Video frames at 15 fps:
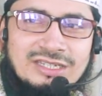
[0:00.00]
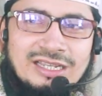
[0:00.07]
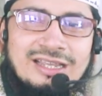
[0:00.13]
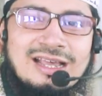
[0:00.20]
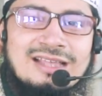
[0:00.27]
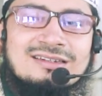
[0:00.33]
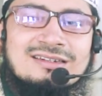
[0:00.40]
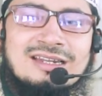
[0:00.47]

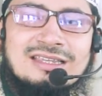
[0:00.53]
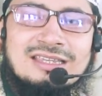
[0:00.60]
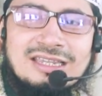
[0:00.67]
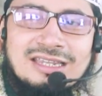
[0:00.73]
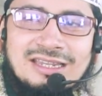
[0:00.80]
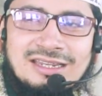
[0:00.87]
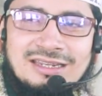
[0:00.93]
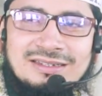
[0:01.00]
এর আপটা
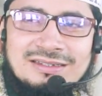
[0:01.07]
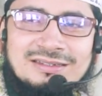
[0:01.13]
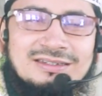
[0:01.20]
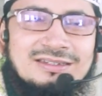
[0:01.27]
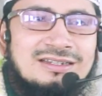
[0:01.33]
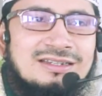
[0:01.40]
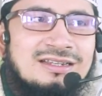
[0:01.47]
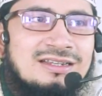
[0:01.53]
কি
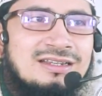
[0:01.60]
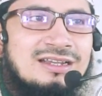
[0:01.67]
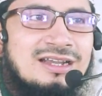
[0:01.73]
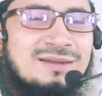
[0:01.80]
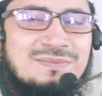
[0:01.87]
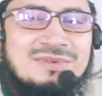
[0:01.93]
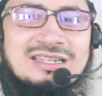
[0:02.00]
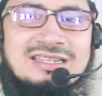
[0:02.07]

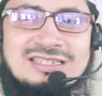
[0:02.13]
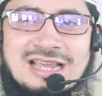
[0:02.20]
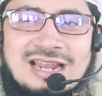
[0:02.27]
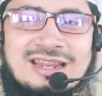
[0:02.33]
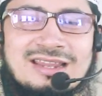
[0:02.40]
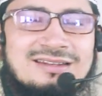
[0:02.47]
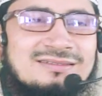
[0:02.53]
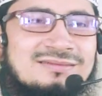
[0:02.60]
আপনি কি
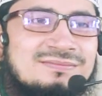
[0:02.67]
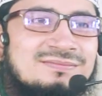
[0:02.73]
জানেন